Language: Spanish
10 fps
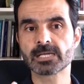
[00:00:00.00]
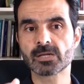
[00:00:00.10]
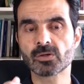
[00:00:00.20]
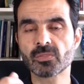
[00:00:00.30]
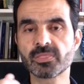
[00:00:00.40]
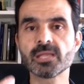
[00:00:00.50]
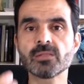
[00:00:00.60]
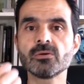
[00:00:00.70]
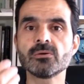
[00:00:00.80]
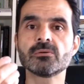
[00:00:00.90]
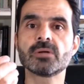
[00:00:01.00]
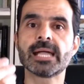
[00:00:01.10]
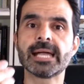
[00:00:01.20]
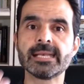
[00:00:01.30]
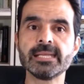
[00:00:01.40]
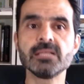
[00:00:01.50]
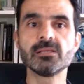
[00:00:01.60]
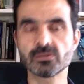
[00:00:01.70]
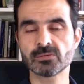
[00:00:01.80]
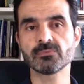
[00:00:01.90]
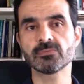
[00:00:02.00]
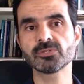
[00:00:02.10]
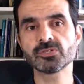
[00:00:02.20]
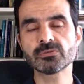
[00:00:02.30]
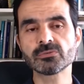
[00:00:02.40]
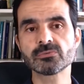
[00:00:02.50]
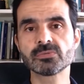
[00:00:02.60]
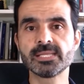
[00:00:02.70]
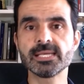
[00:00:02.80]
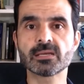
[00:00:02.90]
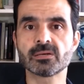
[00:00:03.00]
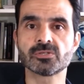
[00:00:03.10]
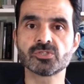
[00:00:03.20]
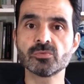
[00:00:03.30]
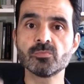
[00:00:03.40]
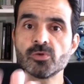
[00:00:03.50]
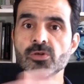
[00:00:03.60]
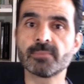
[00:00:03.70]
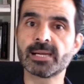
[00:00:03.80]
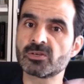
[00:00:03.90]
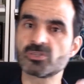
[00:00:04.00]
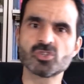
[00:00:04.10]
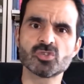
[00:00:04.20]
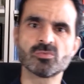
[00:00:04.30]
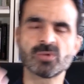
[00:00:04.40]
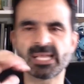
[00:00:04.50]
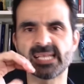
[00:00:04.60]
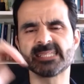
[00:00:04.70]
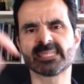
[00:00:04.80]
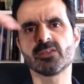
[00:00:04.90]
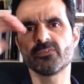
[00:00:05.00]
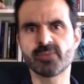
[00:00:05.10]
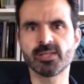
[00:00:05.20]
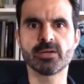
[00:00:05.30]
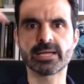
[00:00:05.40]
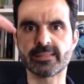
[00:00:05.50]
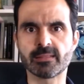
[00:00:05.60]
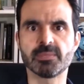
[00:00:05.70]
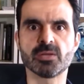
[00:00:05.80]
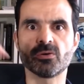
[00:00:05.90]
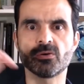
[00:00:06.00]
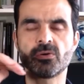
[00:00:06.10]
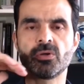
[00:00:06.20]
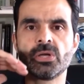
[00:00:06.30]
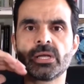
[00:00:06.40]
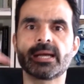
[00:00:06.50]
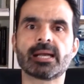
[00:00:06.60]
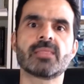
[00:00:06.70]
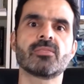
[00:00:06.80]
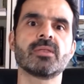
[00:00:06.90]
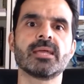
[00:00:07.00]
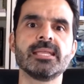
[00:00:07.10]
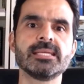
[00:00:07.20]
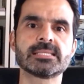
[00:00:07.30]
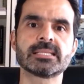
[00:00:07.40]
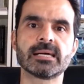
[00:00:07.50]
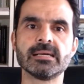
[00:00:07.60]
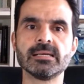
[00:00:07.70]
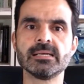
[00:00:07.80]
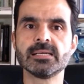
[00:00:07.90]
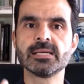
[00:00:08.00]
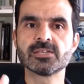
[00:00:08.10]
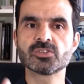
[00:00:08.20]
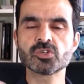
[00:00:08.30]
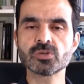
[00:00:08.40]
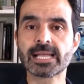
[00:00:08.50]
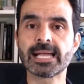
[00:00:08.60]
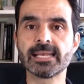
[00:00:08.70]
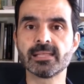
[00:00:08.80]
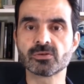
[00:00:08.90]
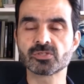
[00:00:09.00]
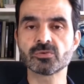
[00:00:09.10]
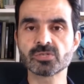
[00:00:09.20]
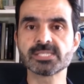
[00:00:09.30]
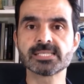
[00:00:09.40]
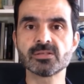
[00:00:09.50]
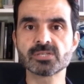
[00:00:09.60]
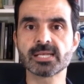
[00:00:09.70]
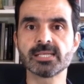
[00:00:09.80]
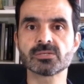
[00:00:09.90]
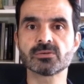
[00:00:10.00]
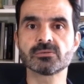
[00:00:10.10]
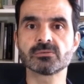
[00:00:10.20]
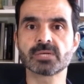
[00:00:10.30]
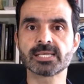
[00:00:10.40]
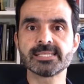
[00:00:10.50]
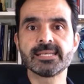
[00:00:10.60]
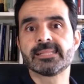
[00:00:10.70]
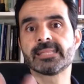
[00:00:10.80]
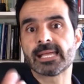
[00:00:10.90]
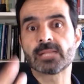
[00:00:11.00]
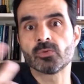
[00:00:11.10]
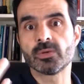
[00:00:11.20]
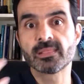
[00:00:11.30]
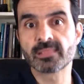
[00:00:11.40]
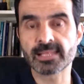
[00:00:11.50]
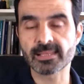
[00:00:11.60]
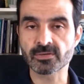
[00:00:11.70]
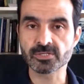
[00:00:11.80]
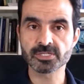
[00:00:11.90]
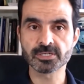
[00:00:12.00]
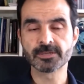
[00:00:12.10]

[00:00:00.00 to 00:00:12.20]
con cierto cariño, son tiernos, son muy humanos, no son el ensayo frío, académico, racionalista. Estos son cálidos, son unos ensayos que lees con casi literaturizados.